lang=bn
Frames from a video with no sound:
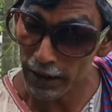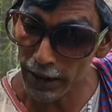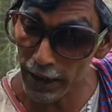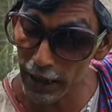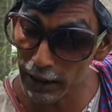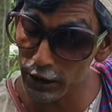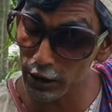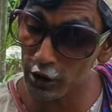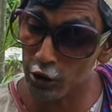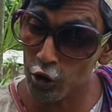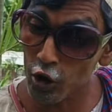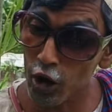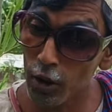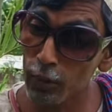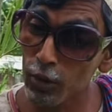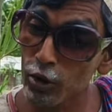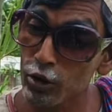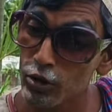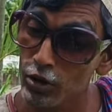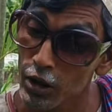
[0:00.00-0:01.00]
এই যে সর্ব
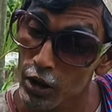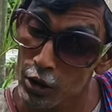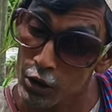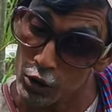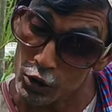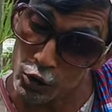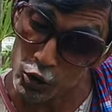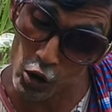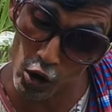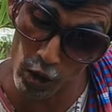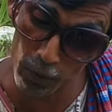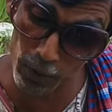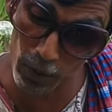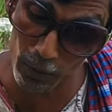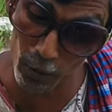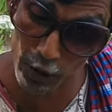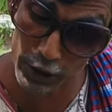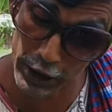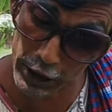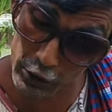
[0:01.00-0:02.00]

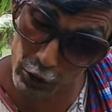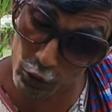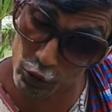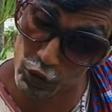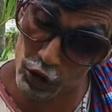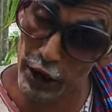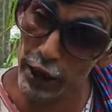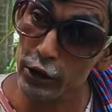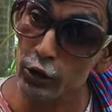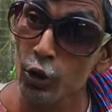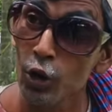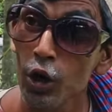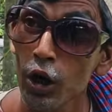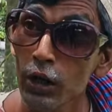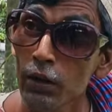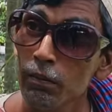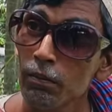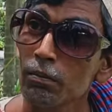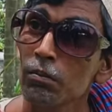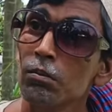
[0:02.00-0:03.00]
সর্বমোট একটু জেট হল
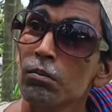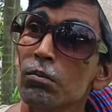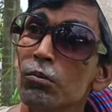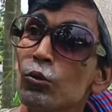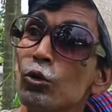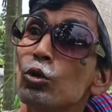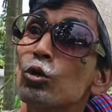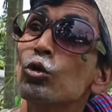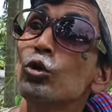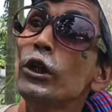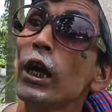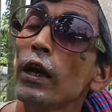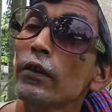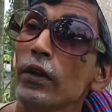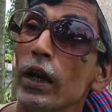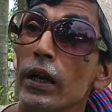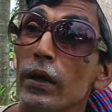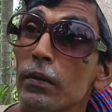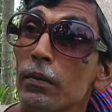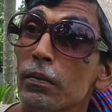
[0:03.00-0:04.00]
দুই
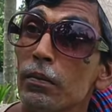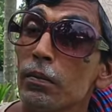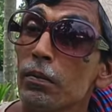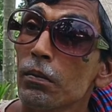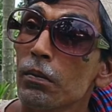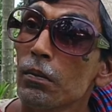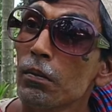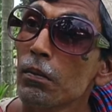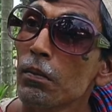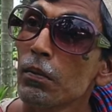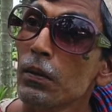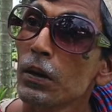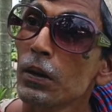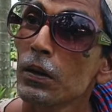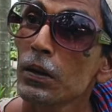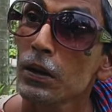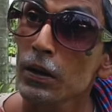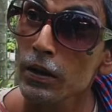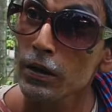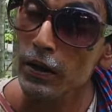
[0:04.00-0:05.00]
হাজার
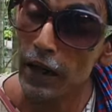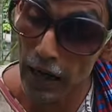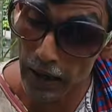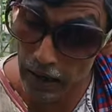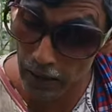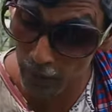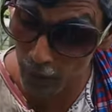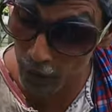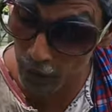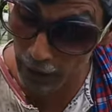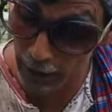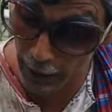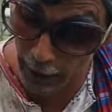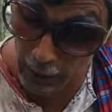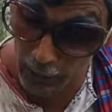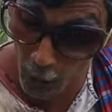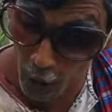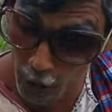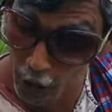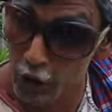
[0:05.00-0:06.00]
টাকা মোক এই
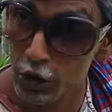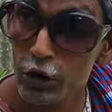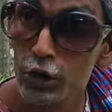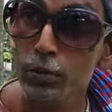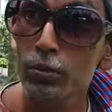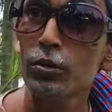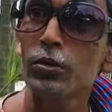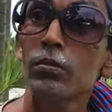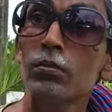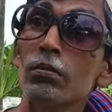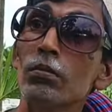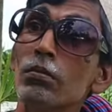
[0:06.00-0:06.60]
মুহূর্তে দেবো